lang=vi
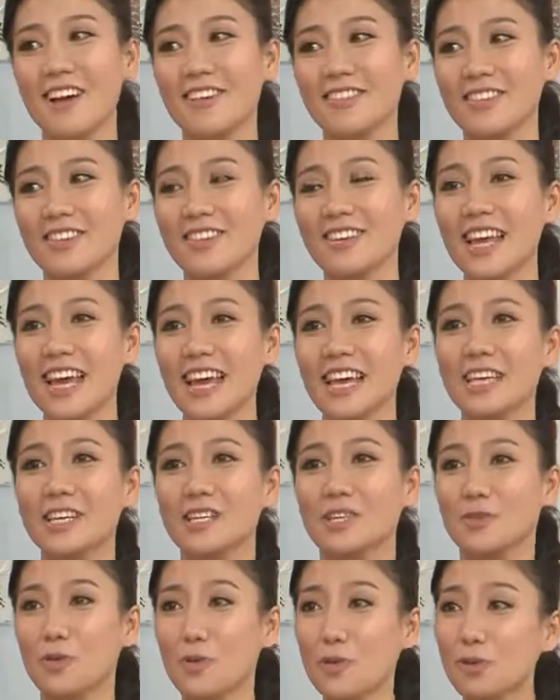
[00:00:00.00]
cho những
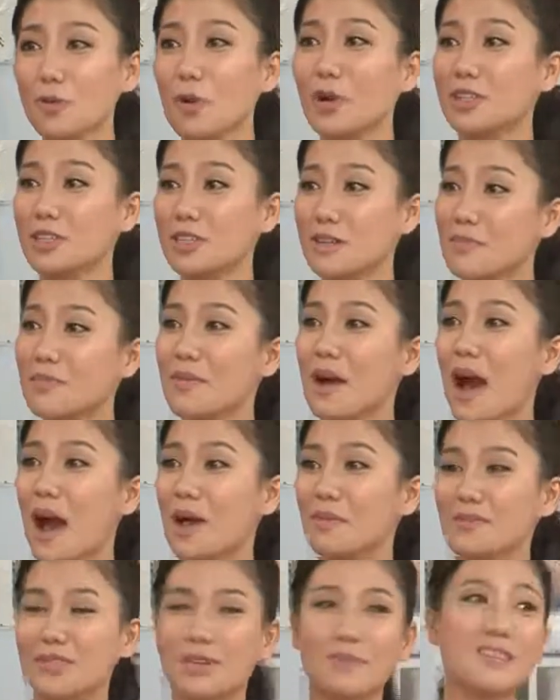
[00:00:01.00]
ngày cuối tuần sum
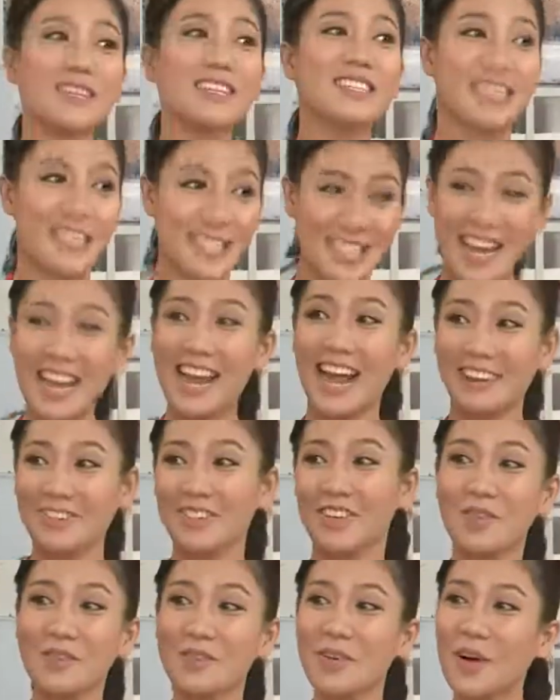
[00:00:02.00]
họp trong tiết trời se
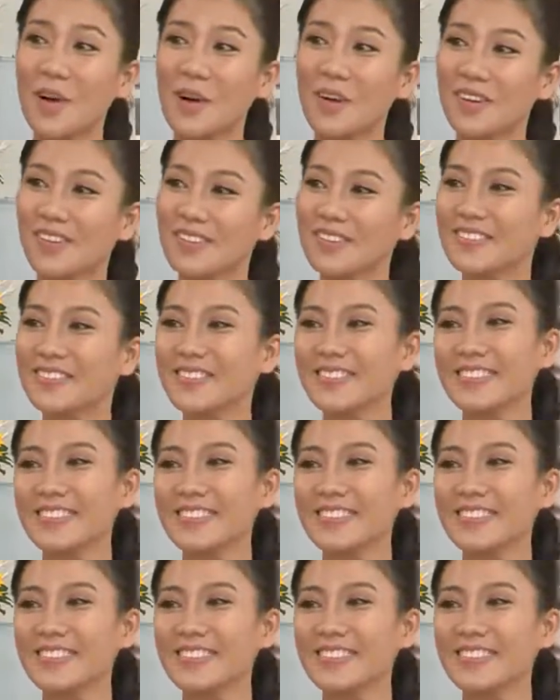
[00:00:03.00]
lạnh, phải không cô?